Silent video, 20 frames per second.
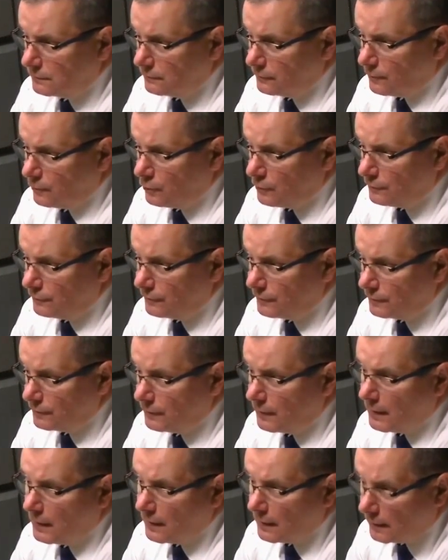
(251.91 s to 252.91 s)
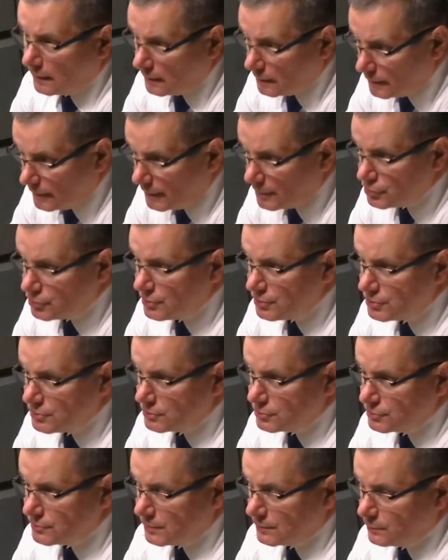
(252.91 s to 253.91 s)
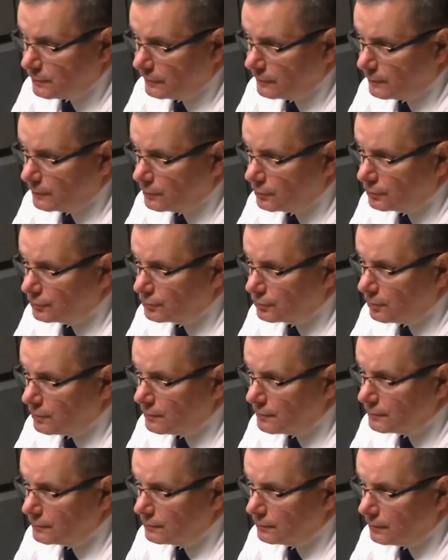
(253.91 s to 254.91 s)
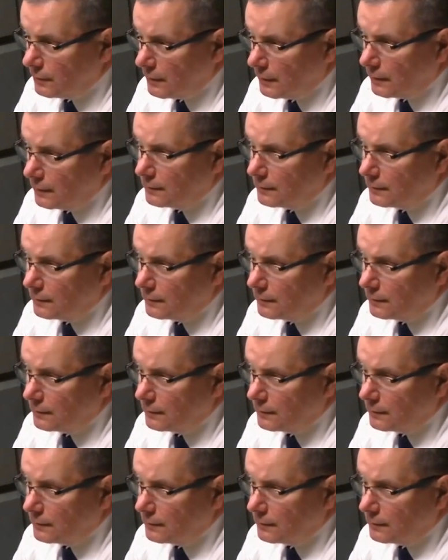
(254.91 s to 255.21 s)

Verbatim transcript: wpływ i narzędzia, że tak powiem, kontrolne do